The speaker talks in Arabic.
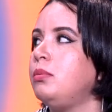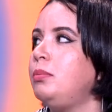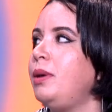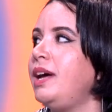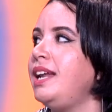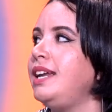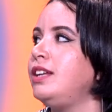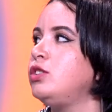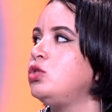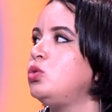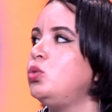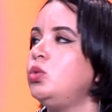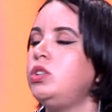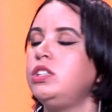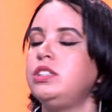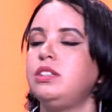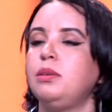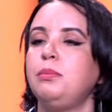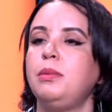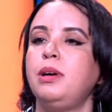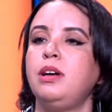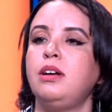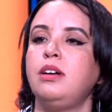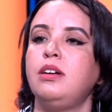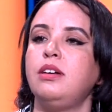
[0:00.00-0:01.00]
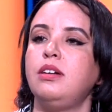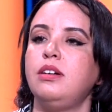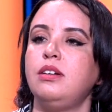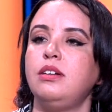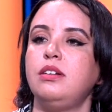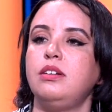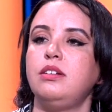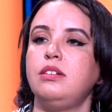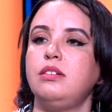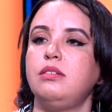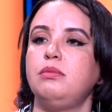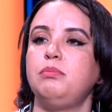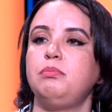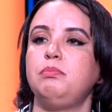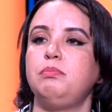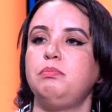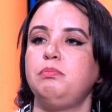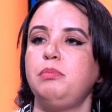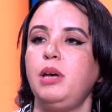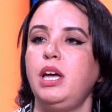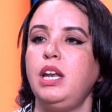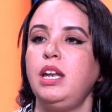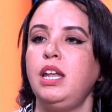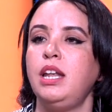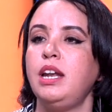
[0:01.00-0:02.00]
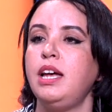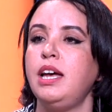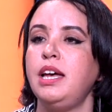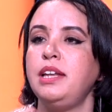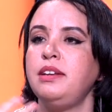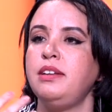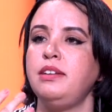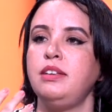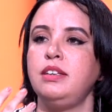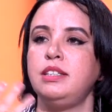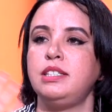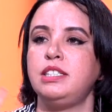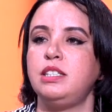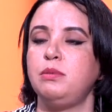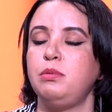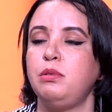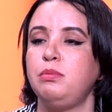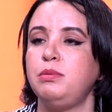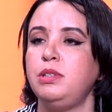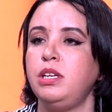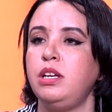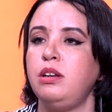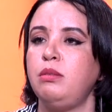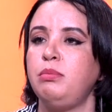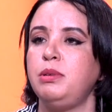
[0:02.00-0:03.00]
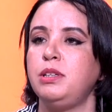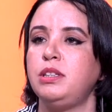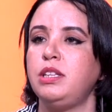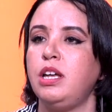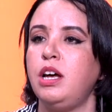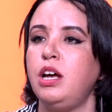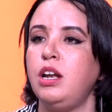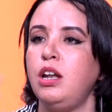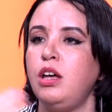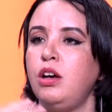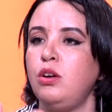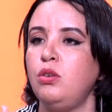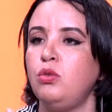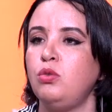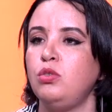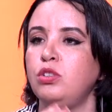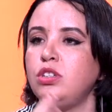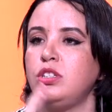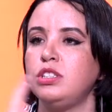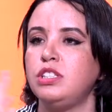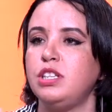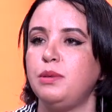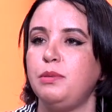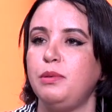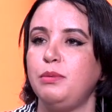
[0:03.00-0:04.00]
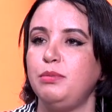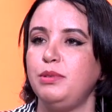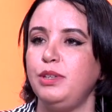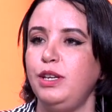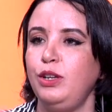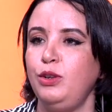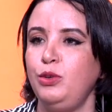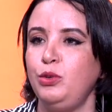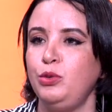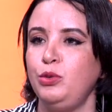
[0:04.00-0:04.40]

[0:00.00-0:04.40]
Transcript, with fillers: بحال تقولي زعما آه، بحال راه انا هي السبب ديال البطاله وانا السبب ديال